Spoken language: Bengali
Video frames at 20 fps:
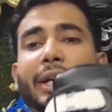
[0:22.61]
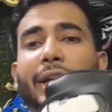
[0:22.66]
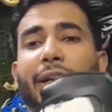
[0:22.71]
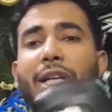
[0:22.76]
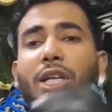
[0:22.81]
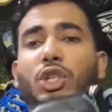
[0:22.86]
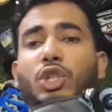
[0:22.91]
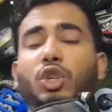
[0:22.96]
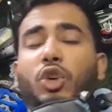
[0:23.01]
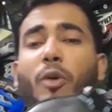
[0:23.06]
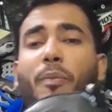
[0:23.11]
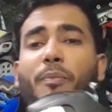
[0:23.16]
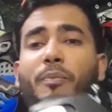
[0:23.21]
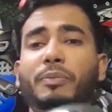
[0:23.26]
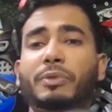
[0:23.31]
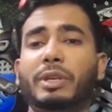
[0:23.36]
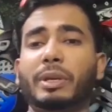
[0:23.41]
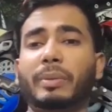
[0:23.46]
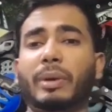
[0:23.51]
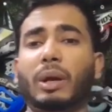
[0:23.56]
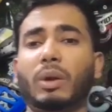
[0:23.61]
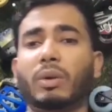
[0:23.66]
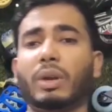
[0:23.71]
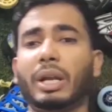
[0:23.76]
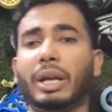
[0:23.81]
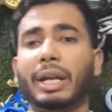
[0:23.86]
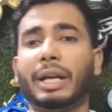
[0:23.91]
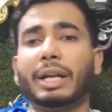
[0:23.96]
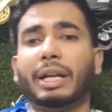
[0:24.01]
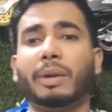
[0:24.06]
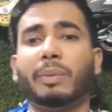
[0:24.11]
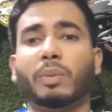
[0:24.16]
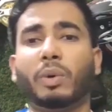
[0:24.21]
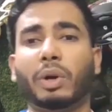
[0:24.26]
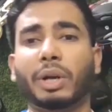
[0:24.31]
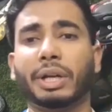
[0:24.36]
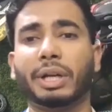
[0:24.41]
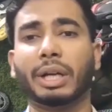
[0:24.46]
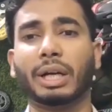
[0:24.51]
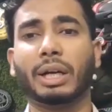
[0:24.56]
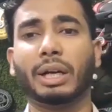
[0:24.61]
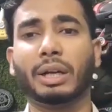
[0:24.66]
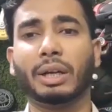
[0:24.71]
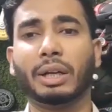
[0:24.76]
এটা সবচেয়ে ভালো লাগে এটার বডিটা